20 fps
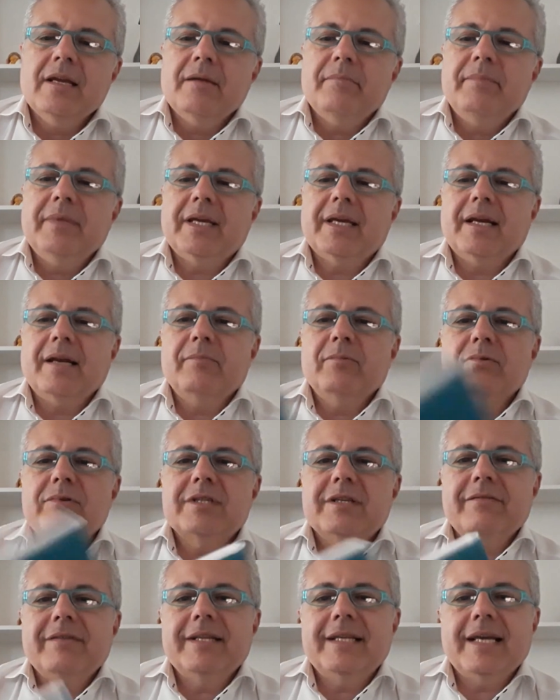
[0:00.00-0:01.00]
Michela
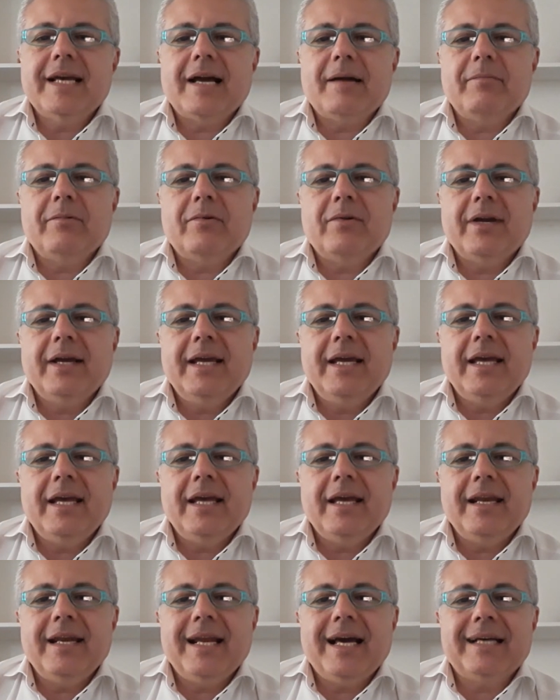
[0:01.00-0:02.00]
Murgia, vediamo,
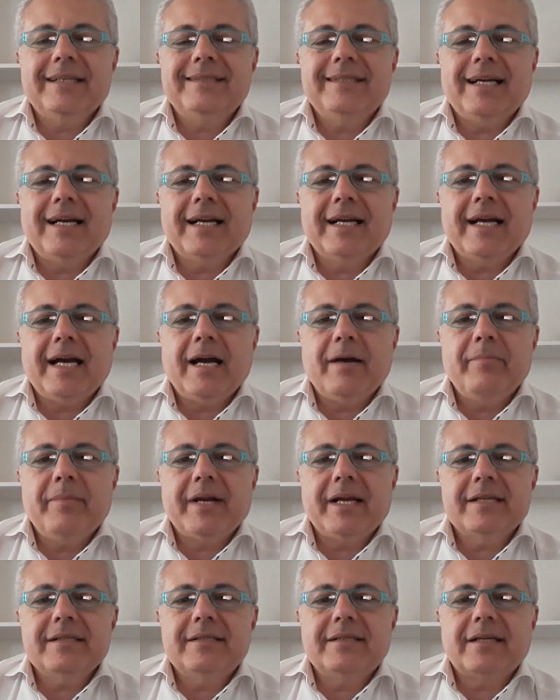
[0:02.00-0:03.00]
è nata a
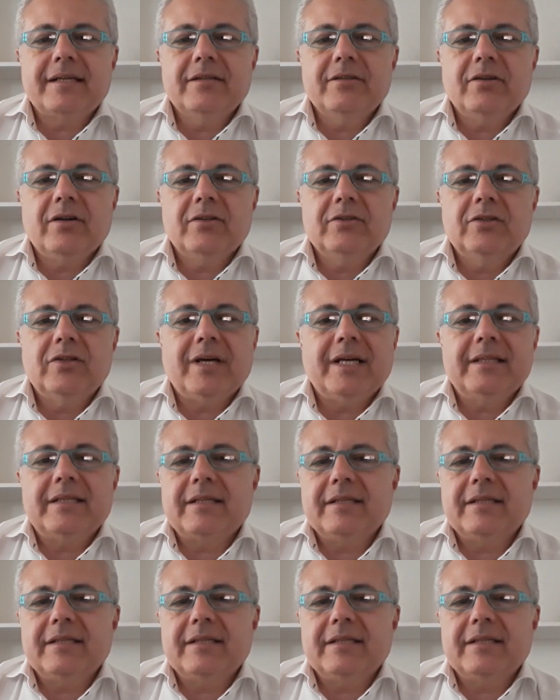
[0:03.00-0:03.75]
Cabras, tradotta,